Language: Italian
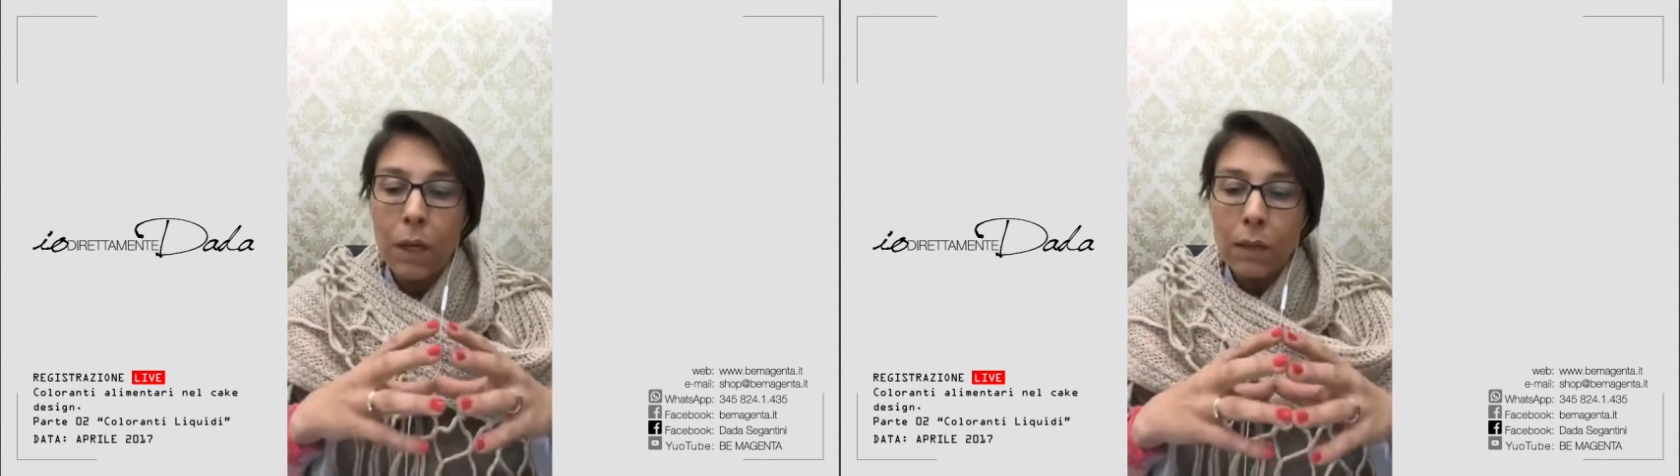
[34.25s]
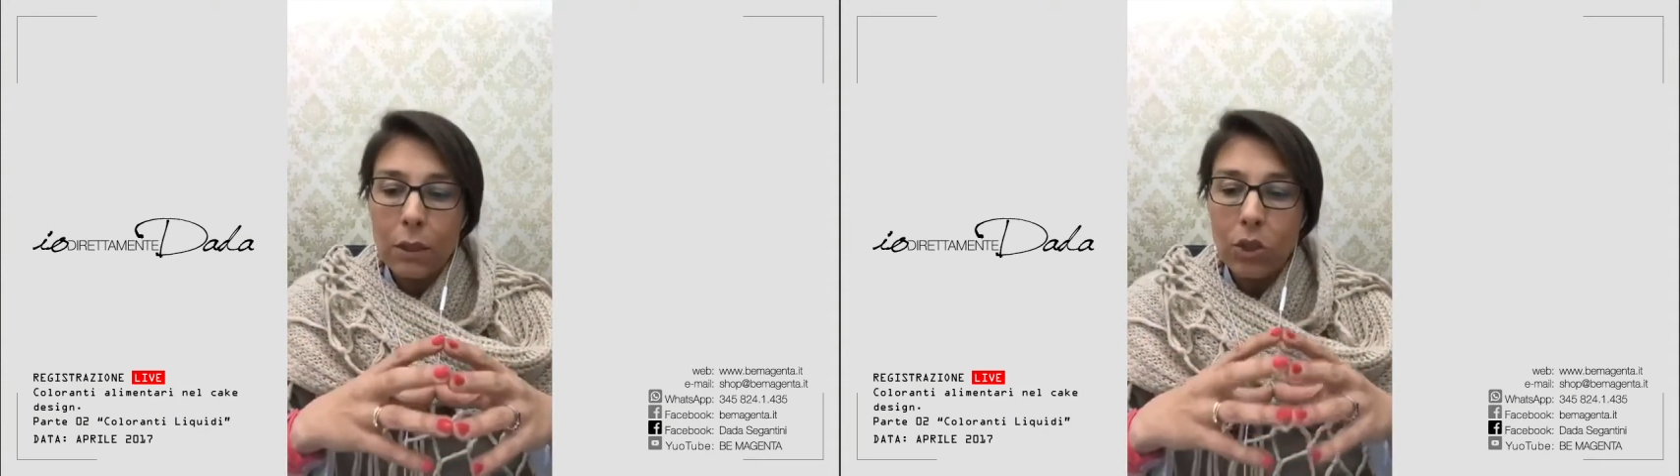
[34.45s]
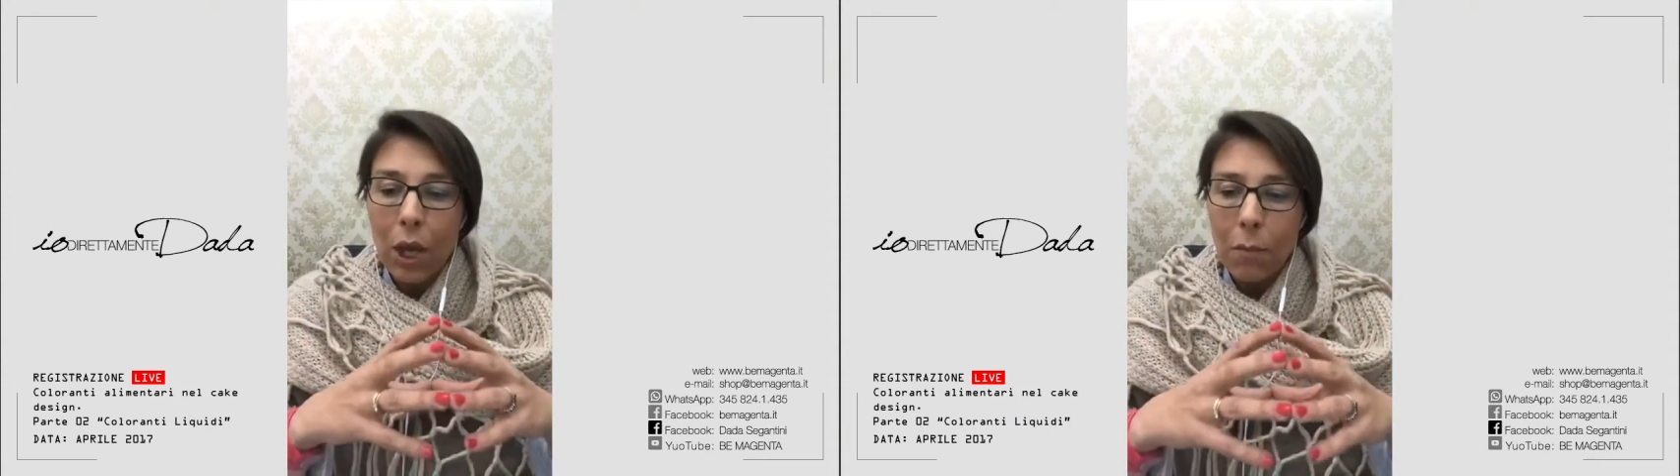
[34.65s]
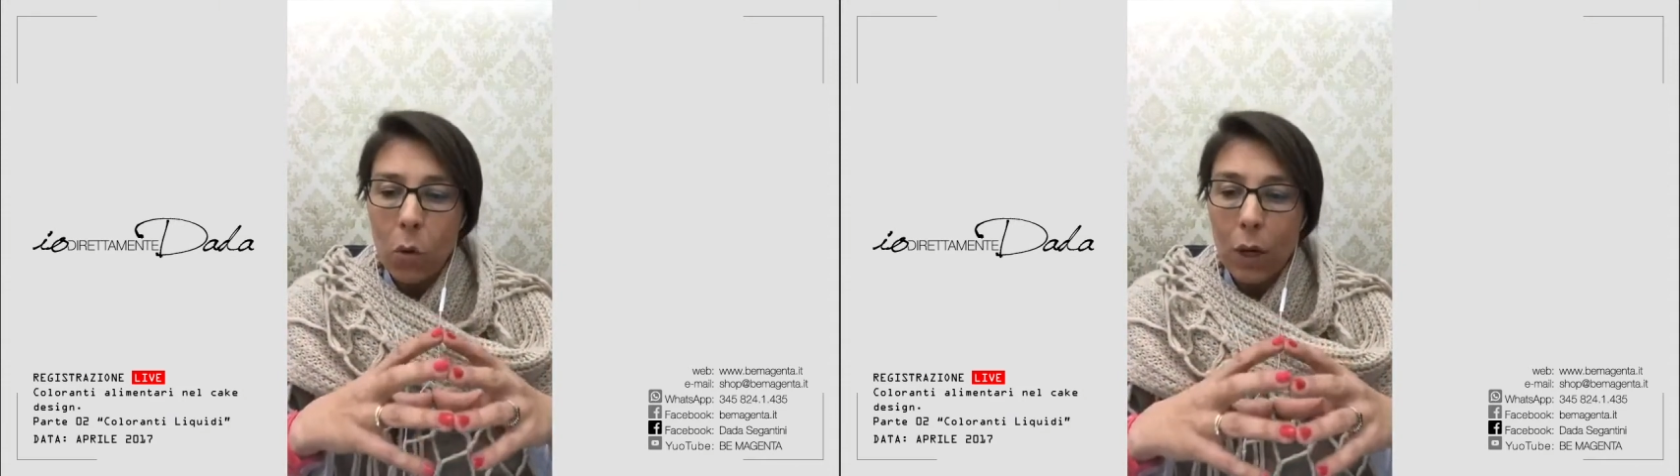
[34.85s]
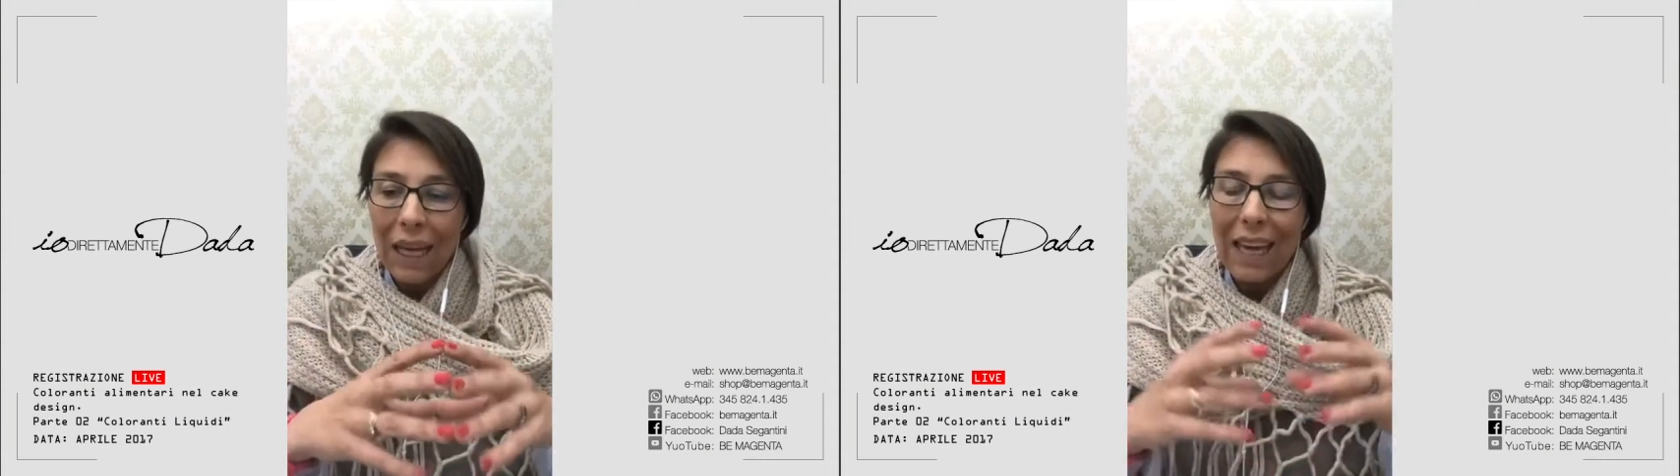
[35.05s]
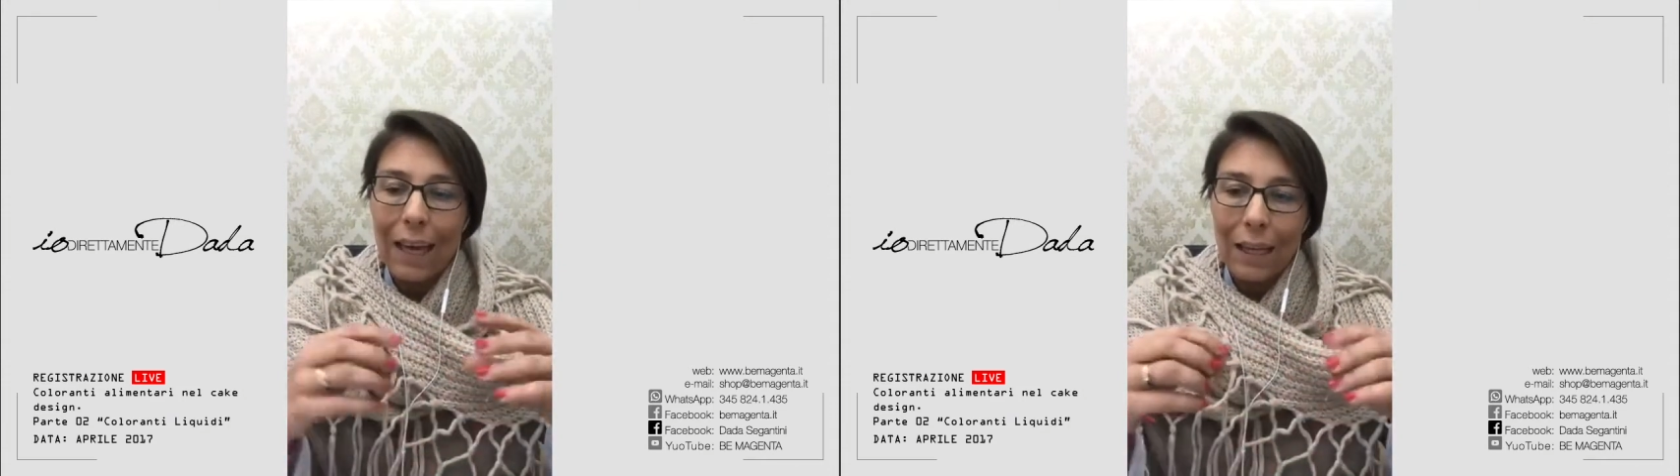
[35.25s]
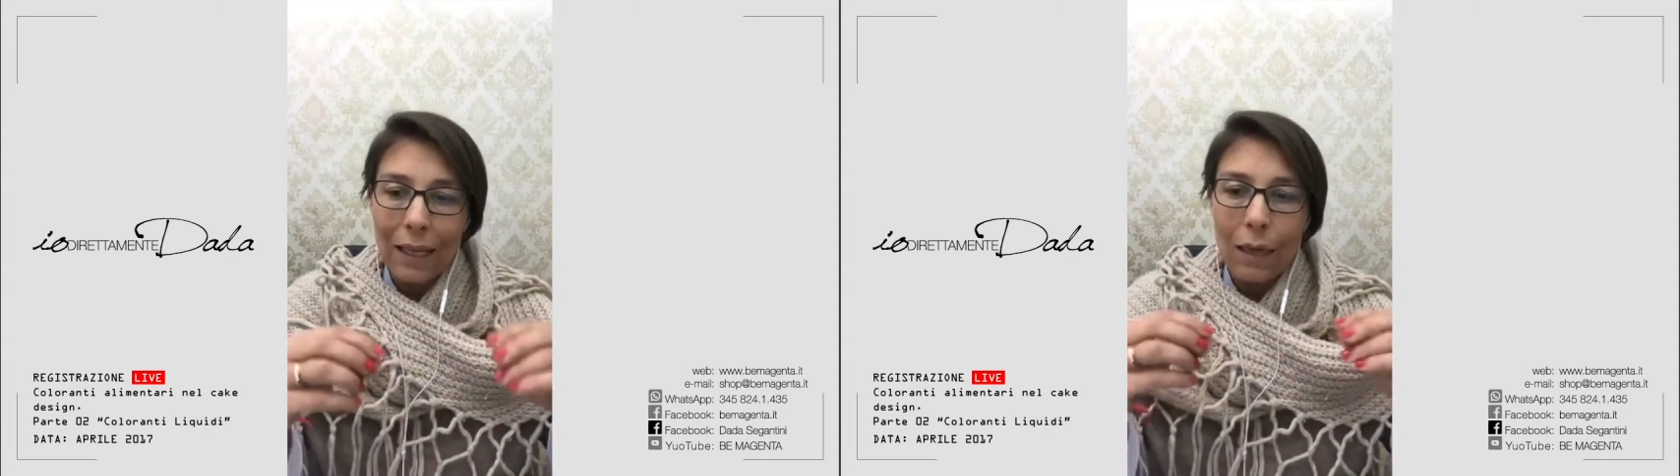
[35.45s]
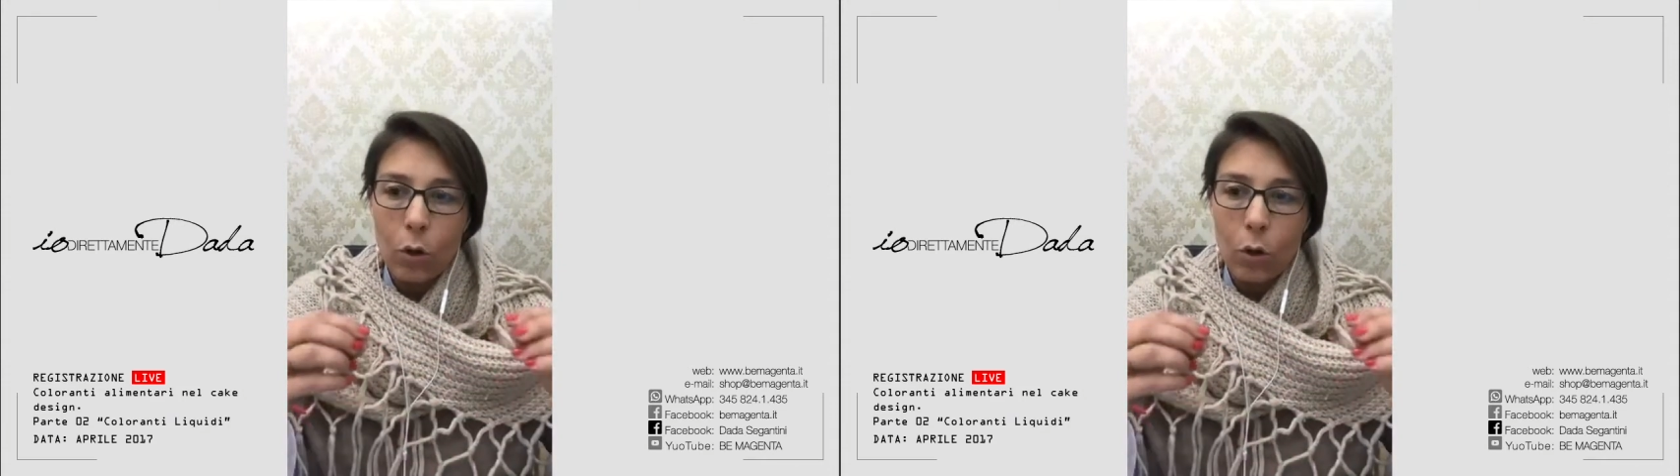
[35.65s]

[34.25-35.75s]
Diciamo che i